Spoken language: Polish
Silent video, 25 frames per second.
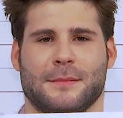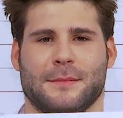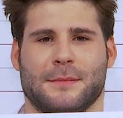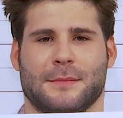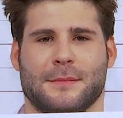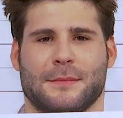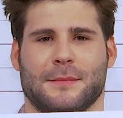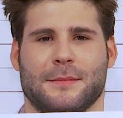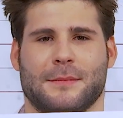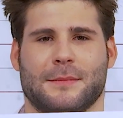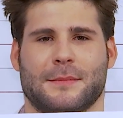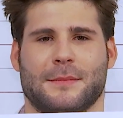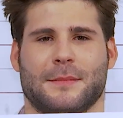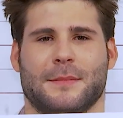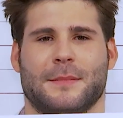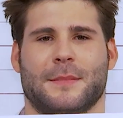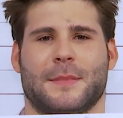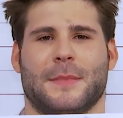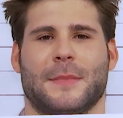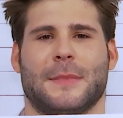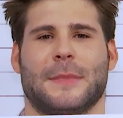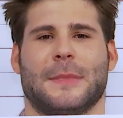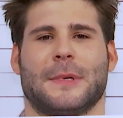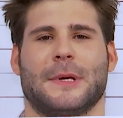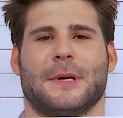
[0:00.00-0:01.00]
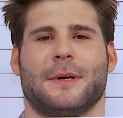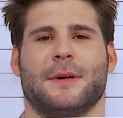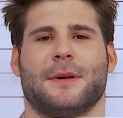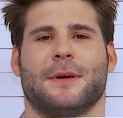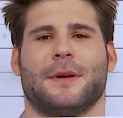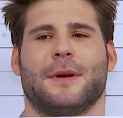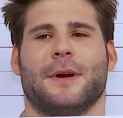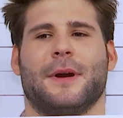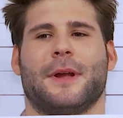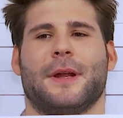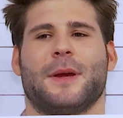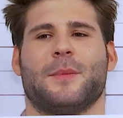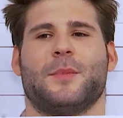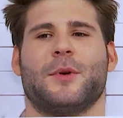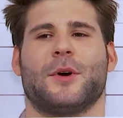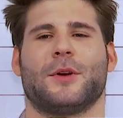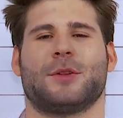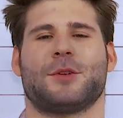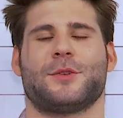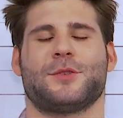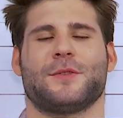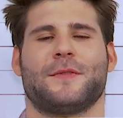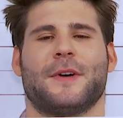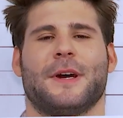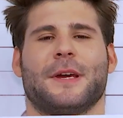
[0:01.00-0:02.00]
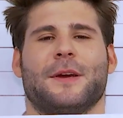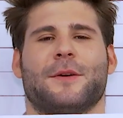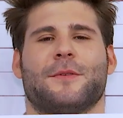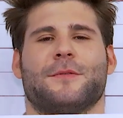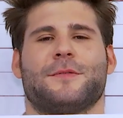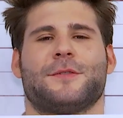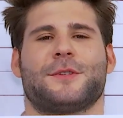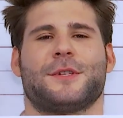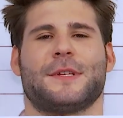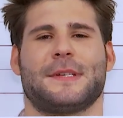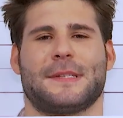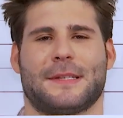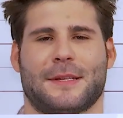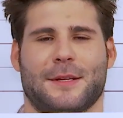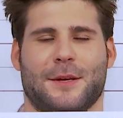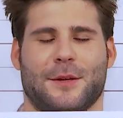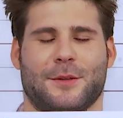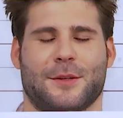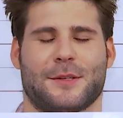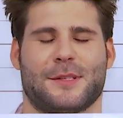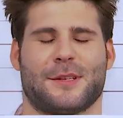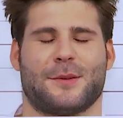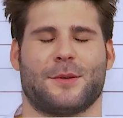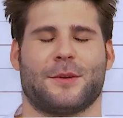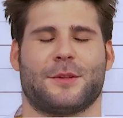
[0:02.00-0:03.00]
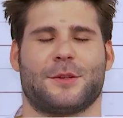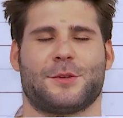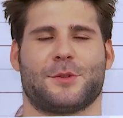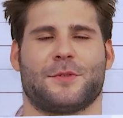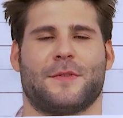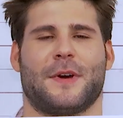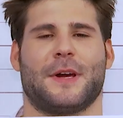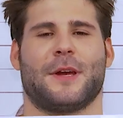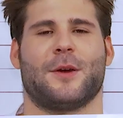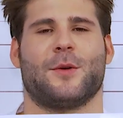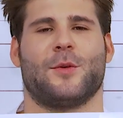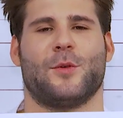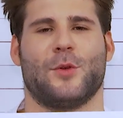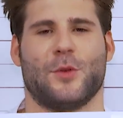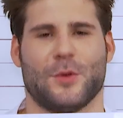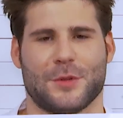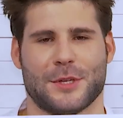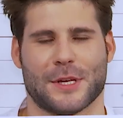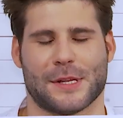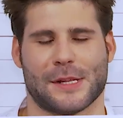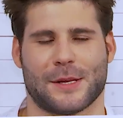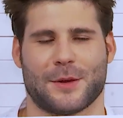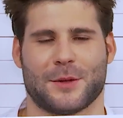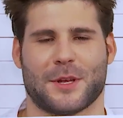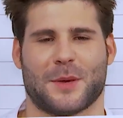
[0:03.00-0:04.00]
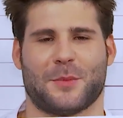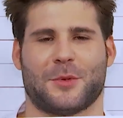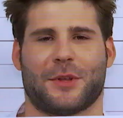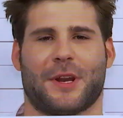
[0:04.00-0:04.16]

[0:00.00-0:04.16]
pragnienie? Ryby odczuwają wszystko to, co odczuwają ludzie, tylko nie